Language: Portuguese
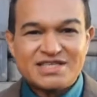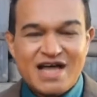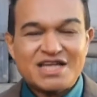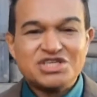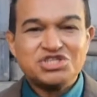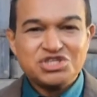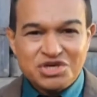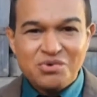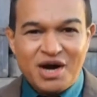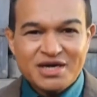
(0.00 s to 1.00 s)
na cidade de
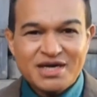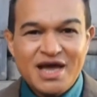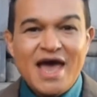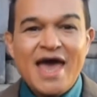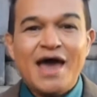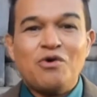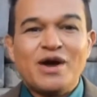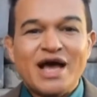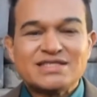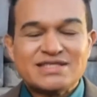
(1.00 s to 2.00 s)
Newark é o
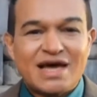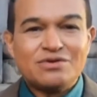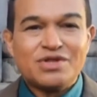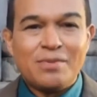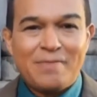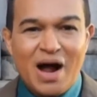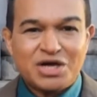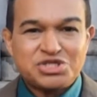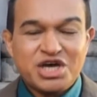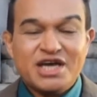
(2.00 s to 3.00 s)
Castelo da
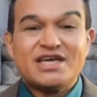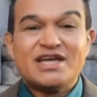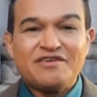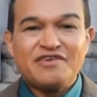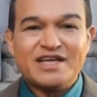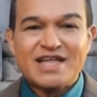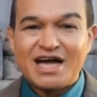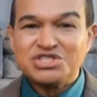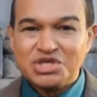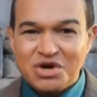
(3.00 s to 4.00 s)
Bard, que na
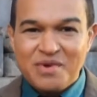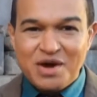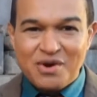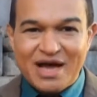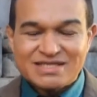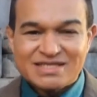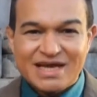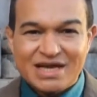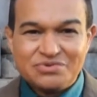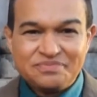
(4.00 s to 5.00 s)
verdade não é o
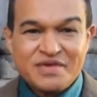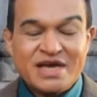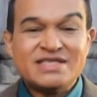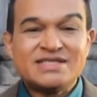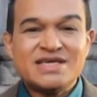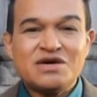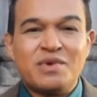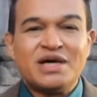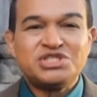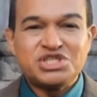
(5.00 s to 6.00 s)
castelo, e sim
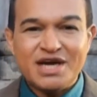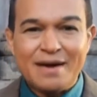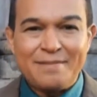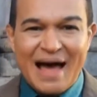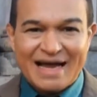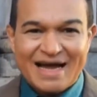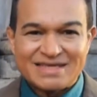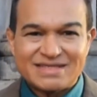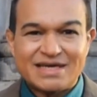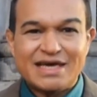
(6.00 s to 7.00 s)
uma antiga
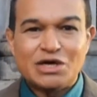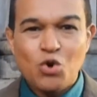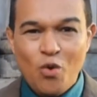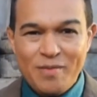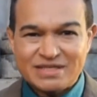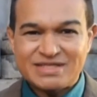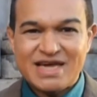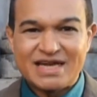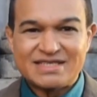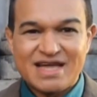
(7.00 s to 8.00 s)
barcaça que
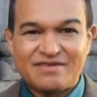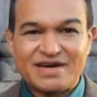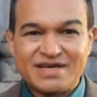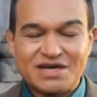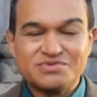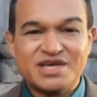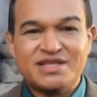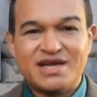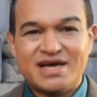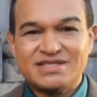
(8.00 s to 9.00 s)
comercializava grãos
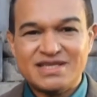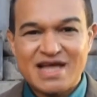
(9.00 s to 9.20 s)
entre as